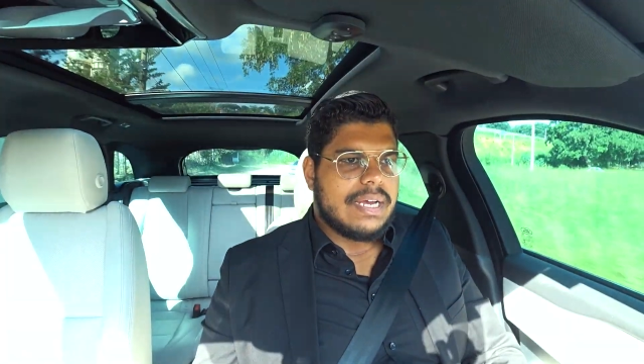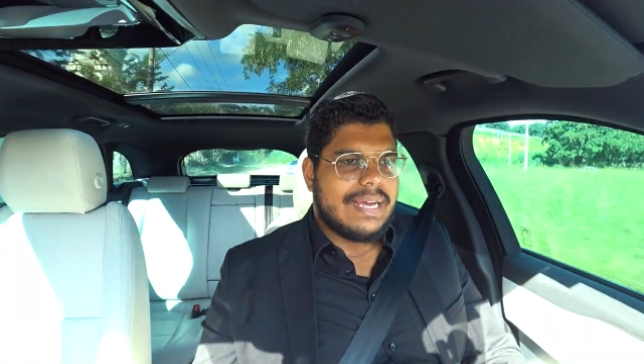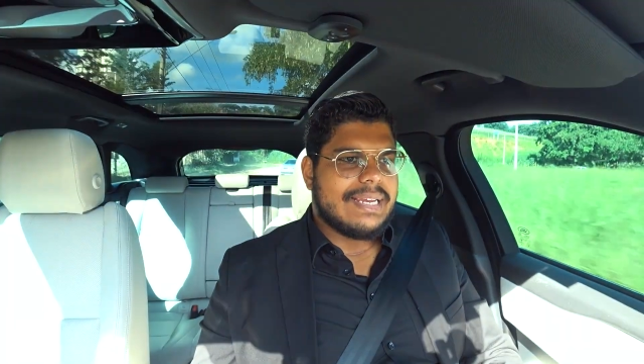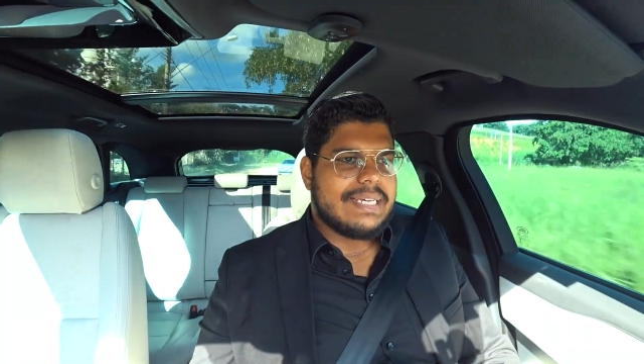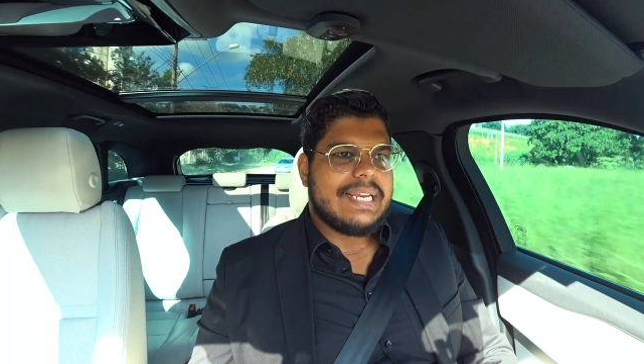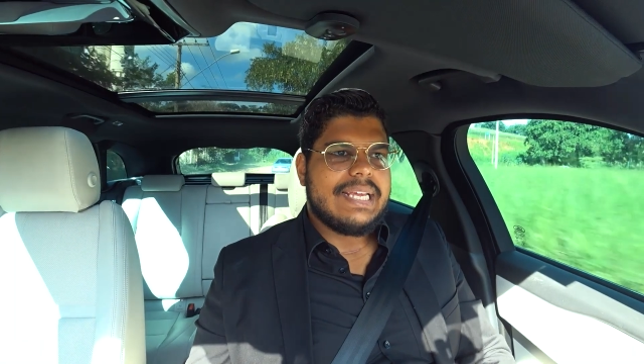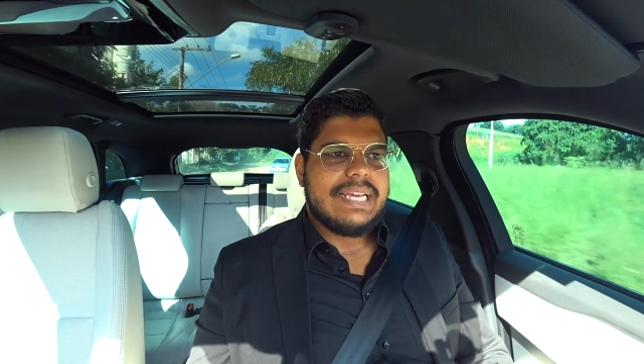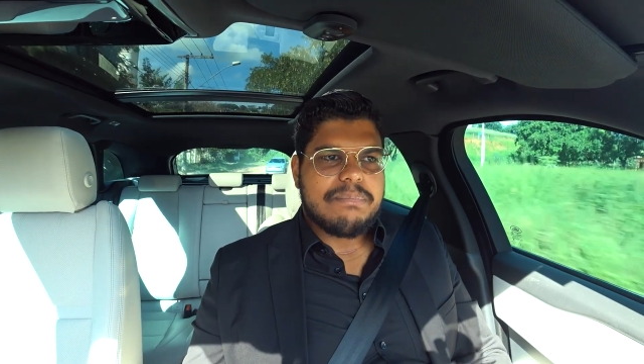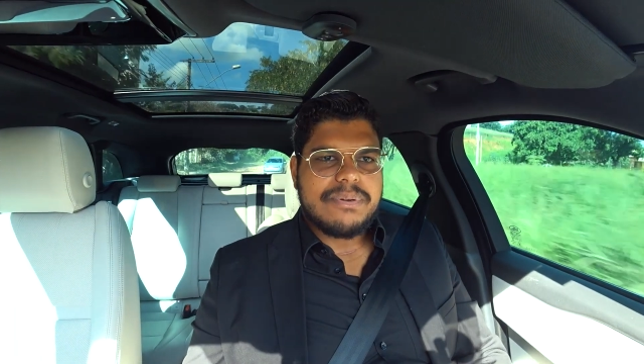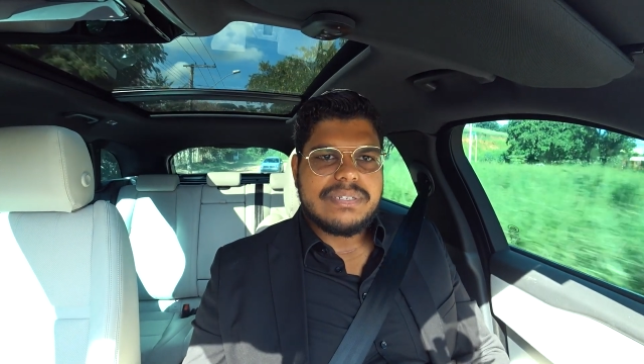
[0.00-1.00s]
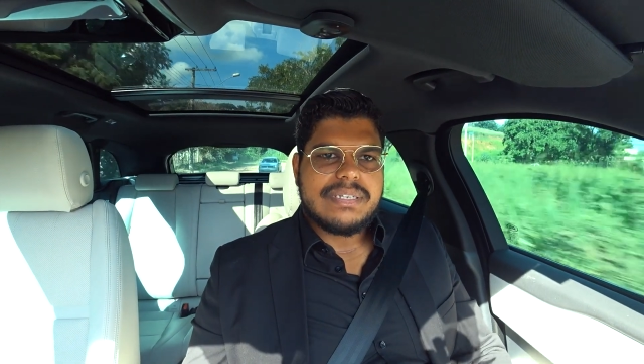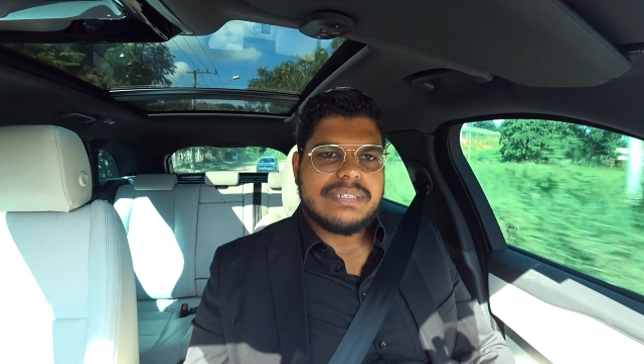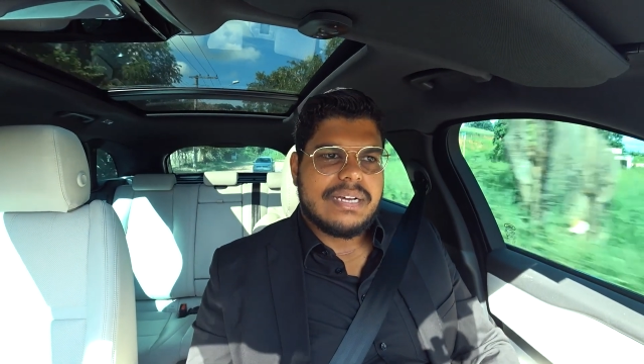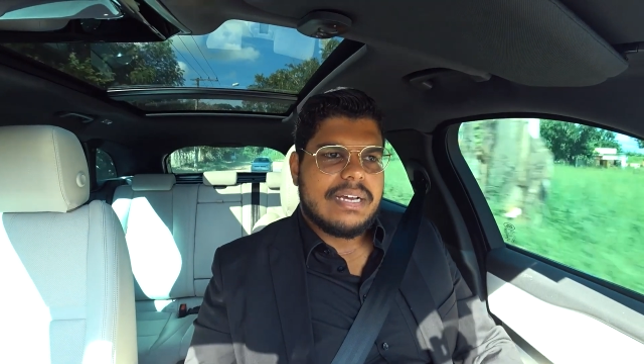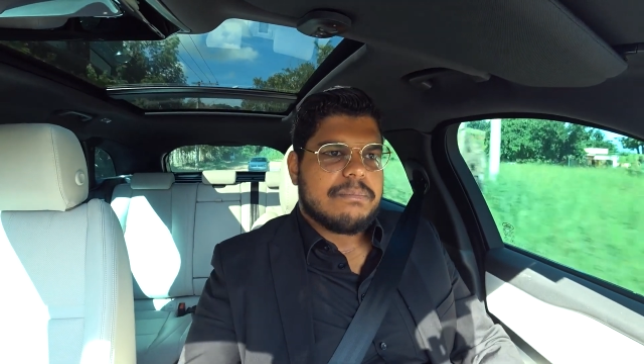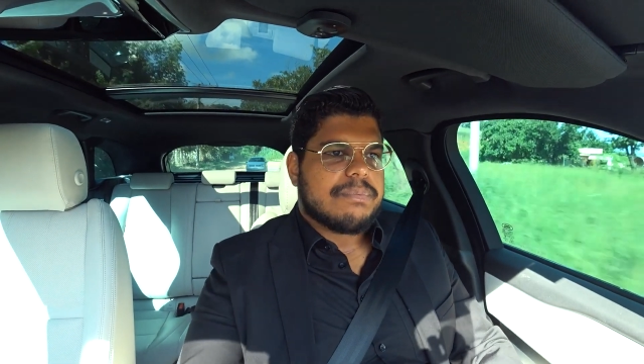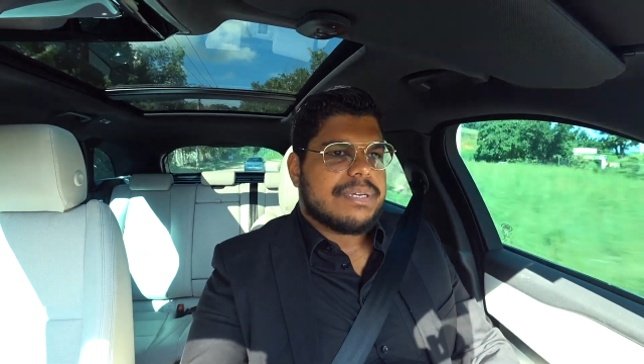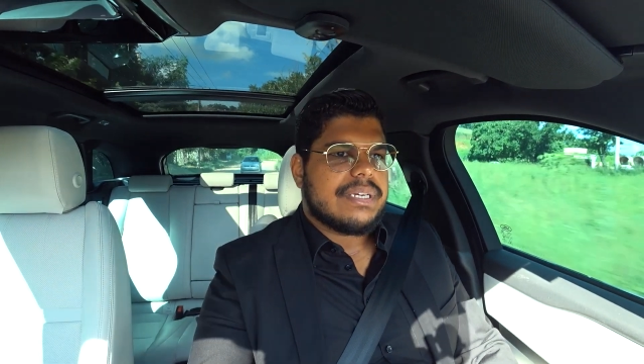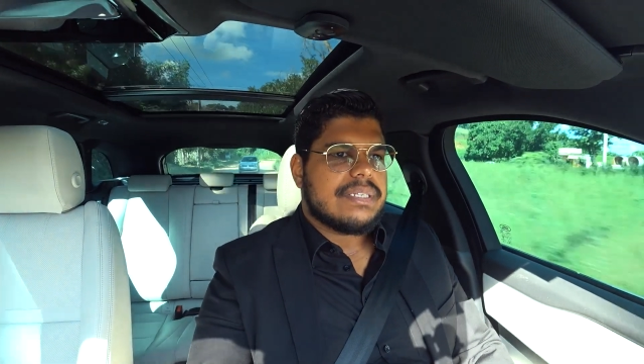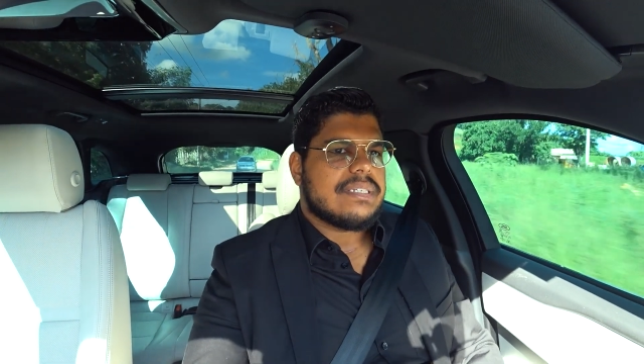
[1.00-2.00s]
Ela iria processar a
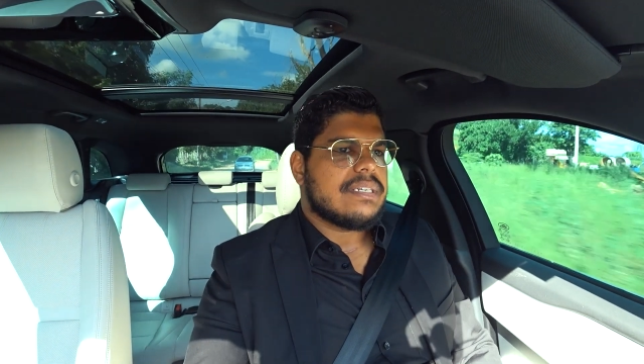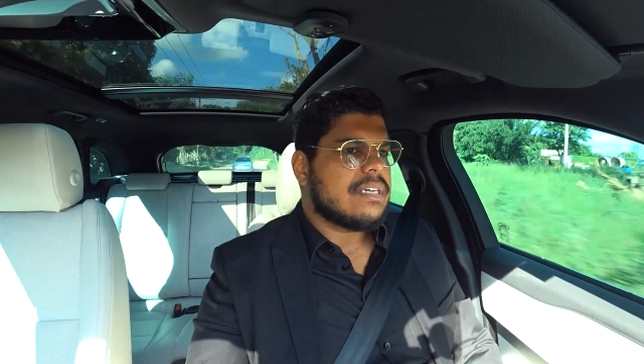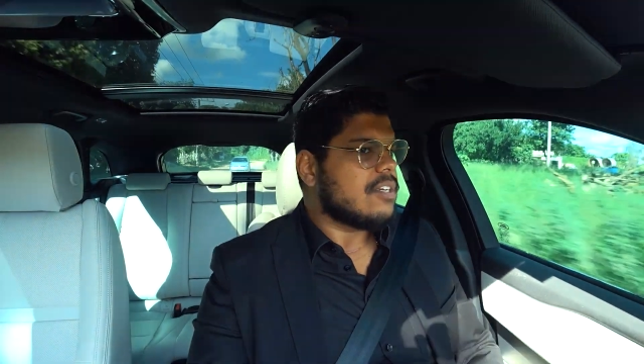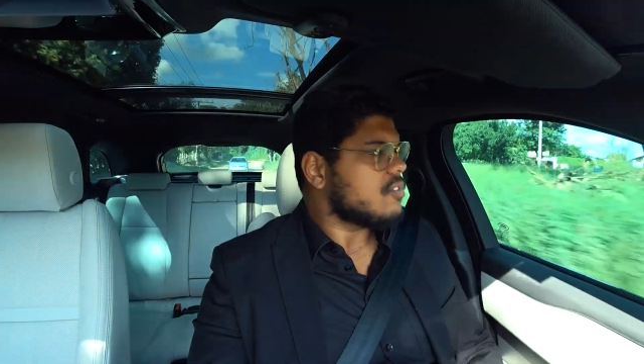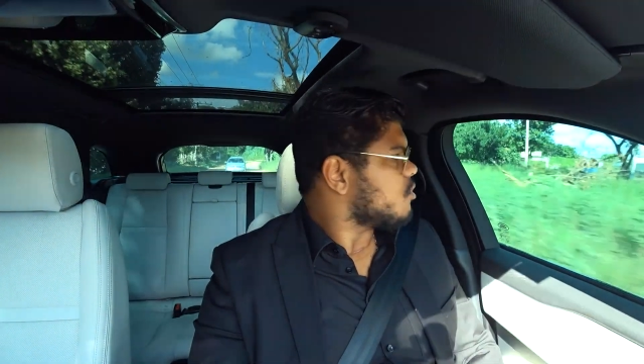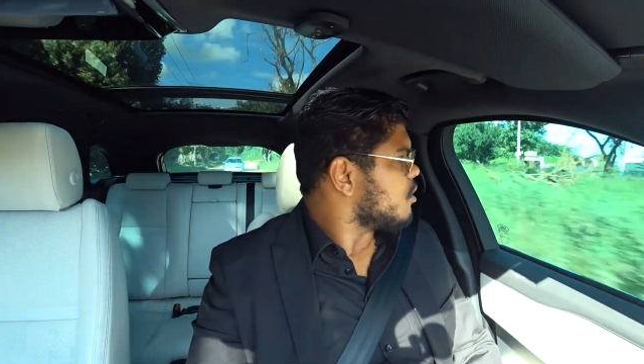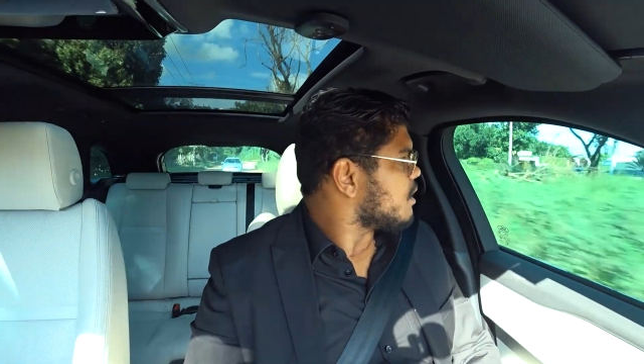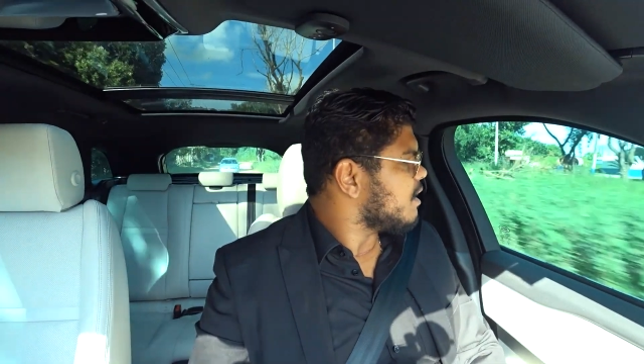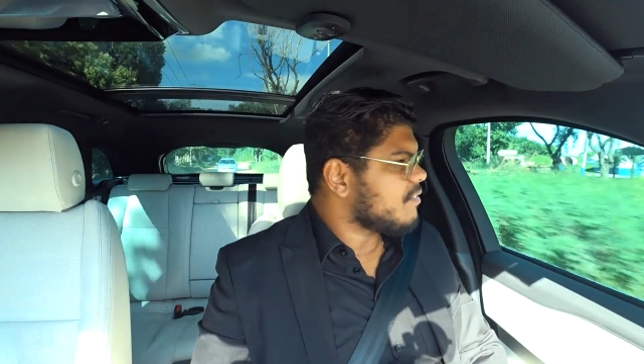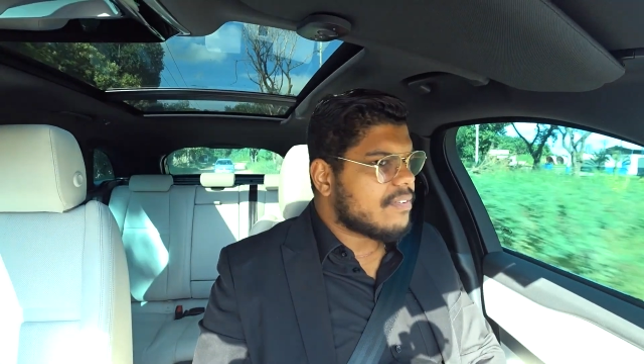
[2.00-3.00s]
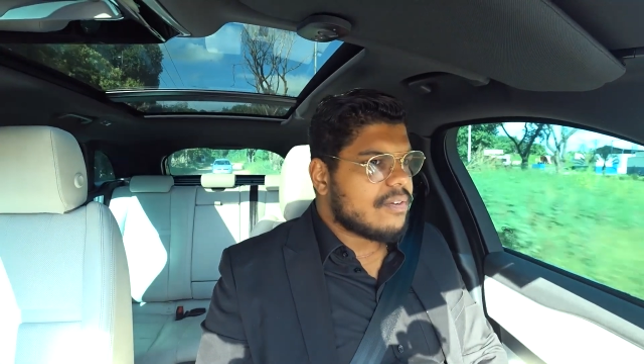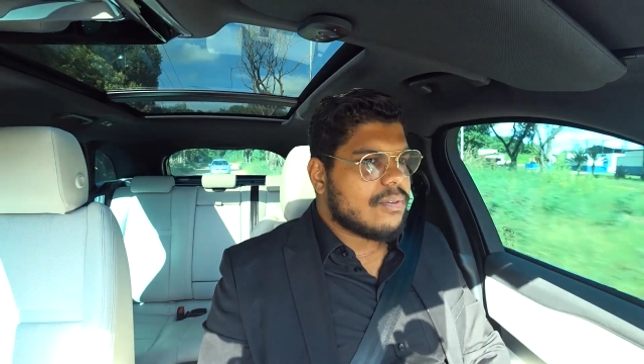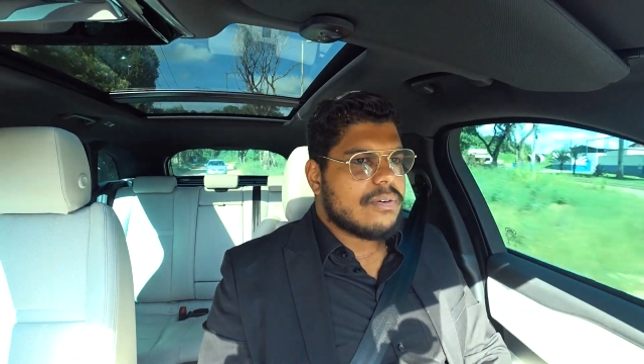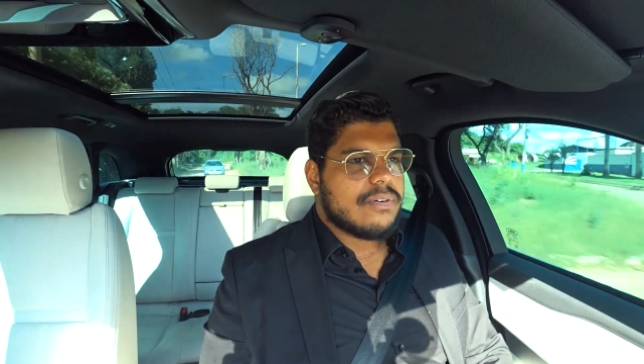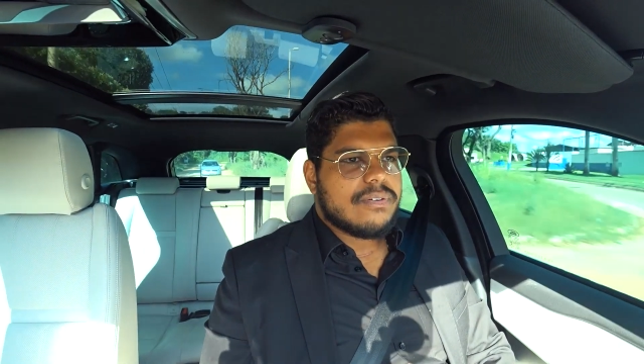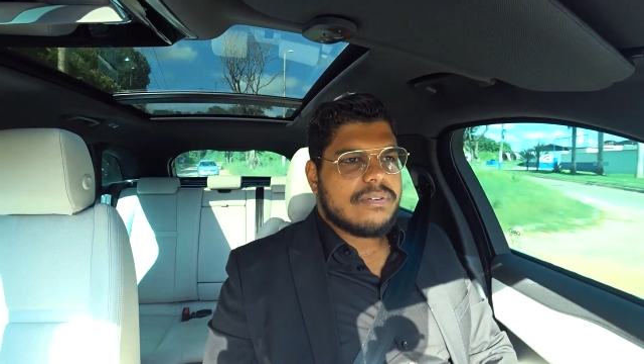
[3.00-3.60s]
empresa, só que ela falou,